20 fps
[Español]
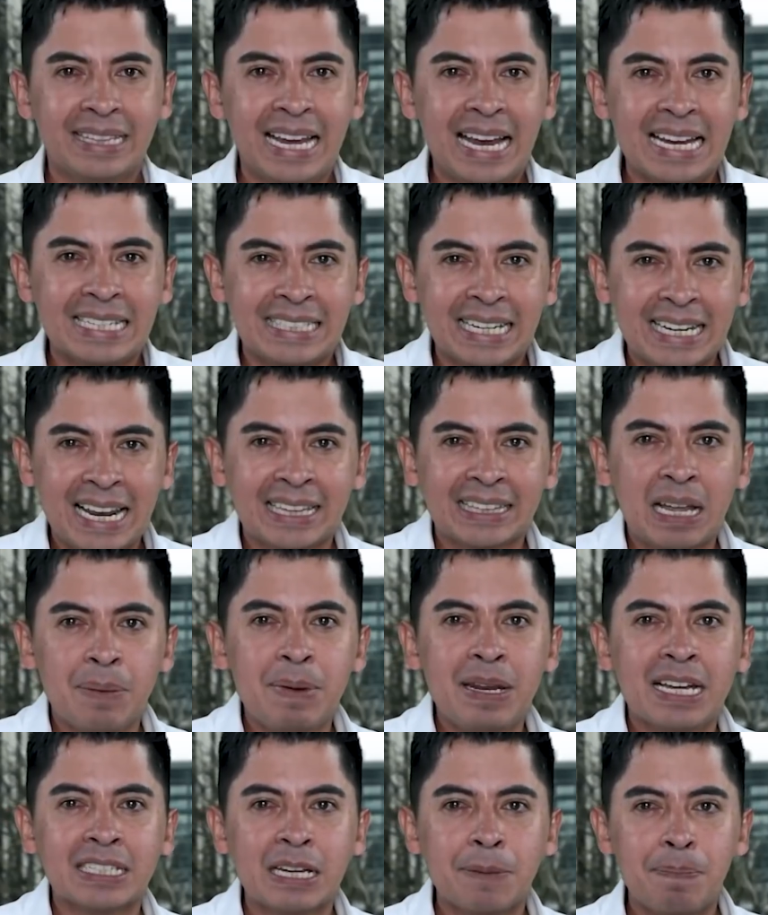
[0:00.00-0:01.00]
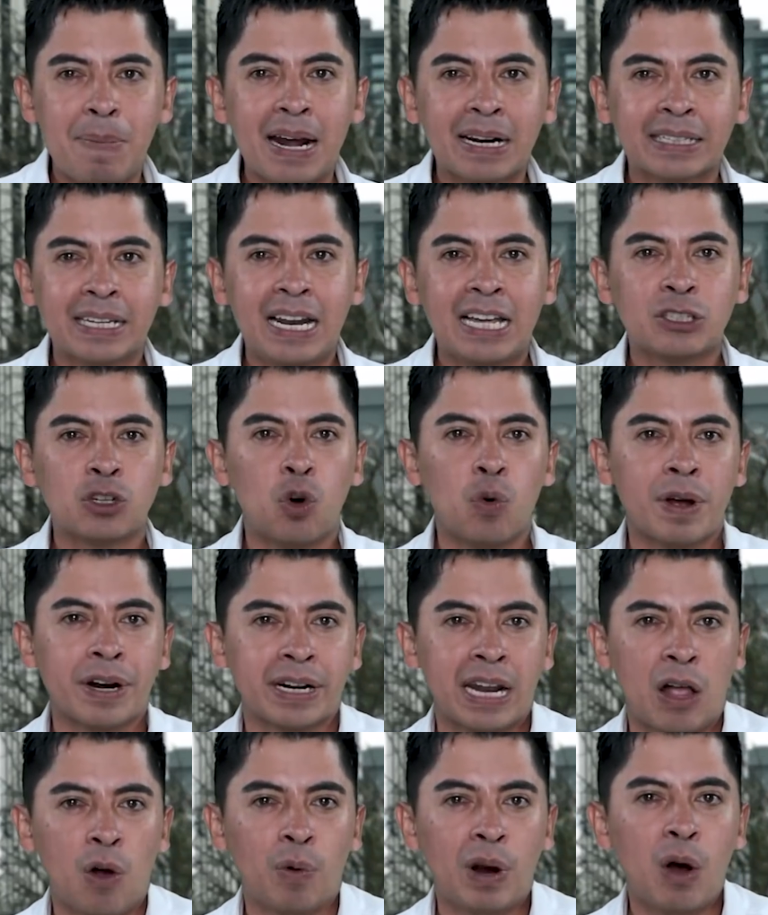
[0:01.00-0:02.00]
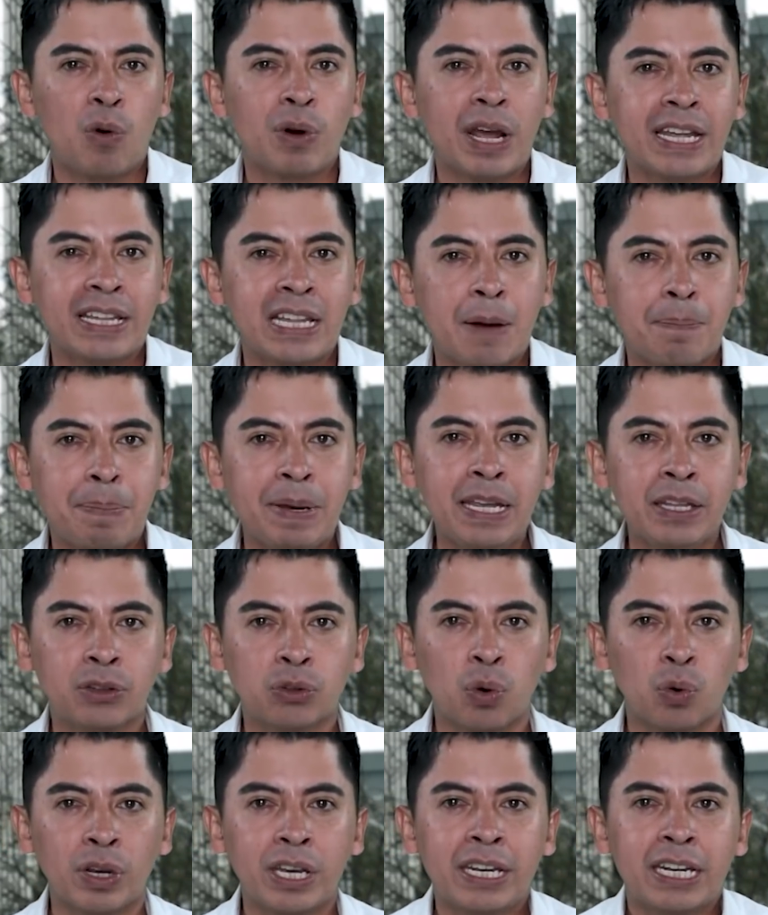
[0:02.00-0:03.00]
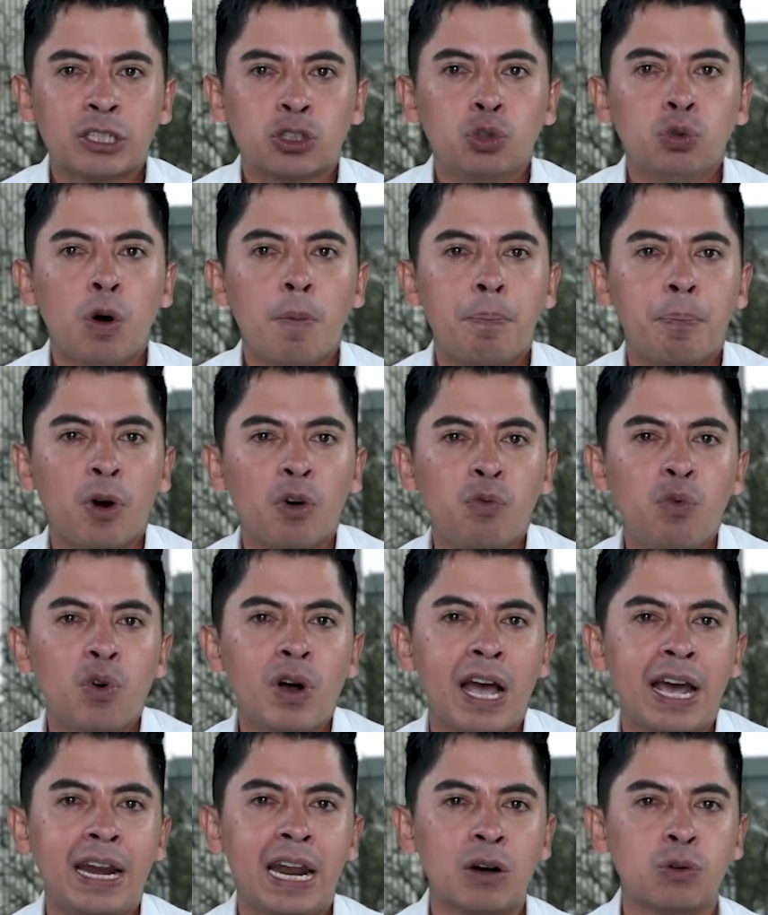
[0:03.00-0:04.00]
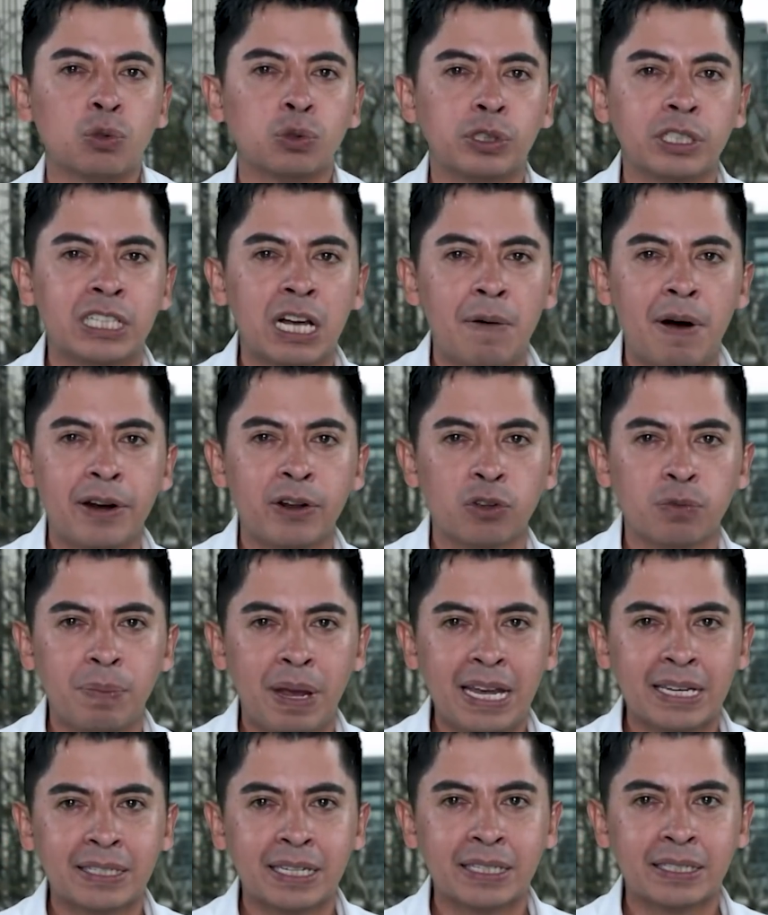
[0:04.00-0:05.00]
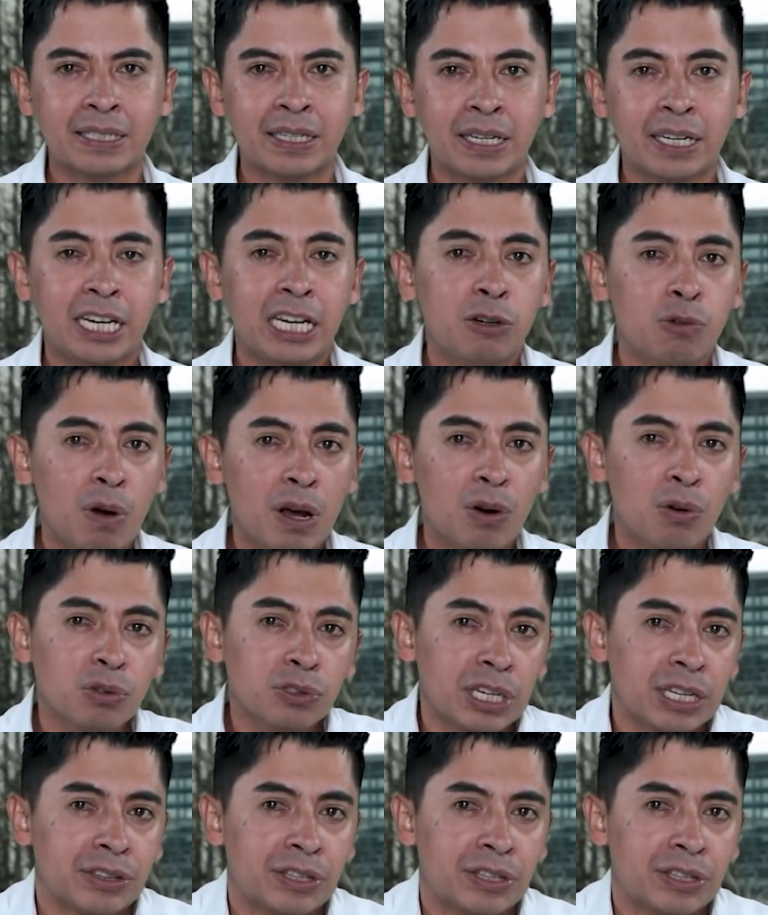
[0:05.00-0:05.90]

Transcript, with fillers: De este clan también hace parte la exgobernadora Oneida Pinto, quien estuvo prófuga de la justicia varios meses y luego se